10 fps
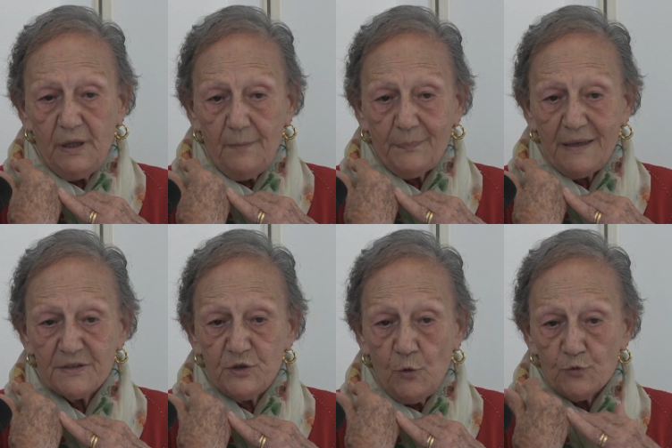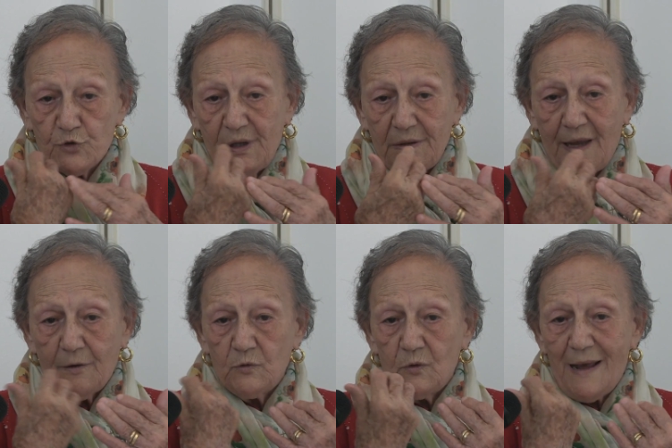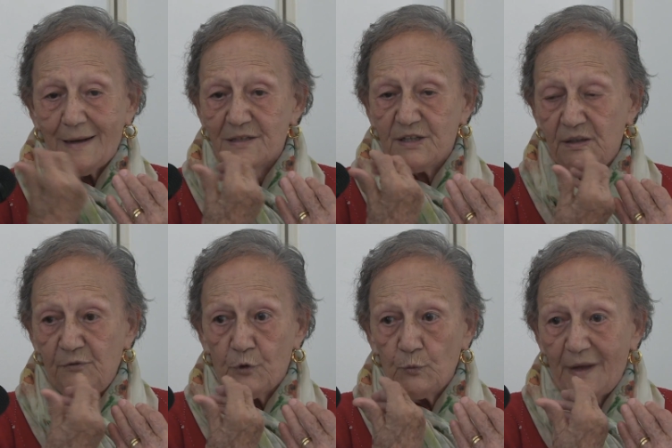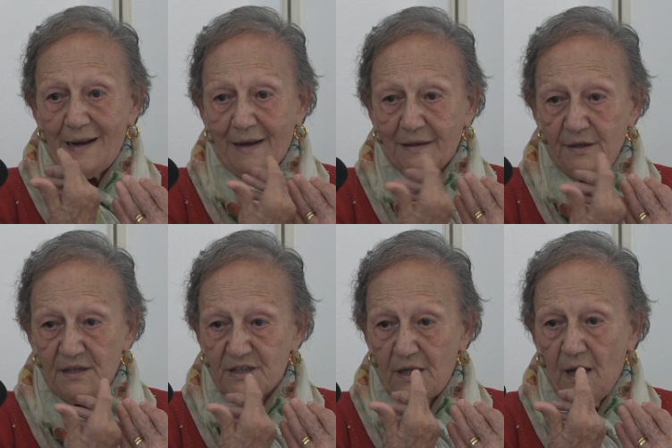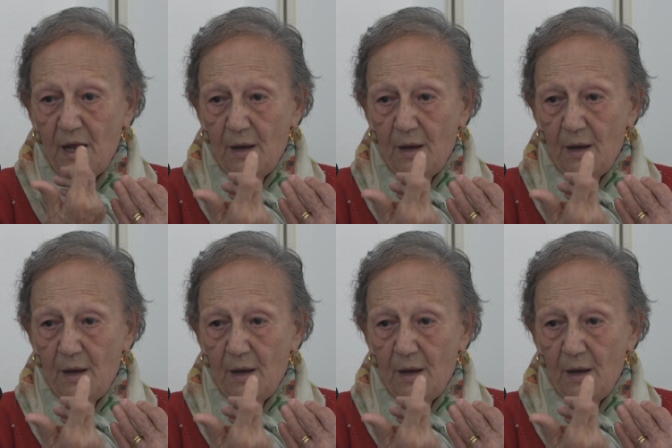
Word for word: di preziosi che tengono la casa di fronte alla chiesa,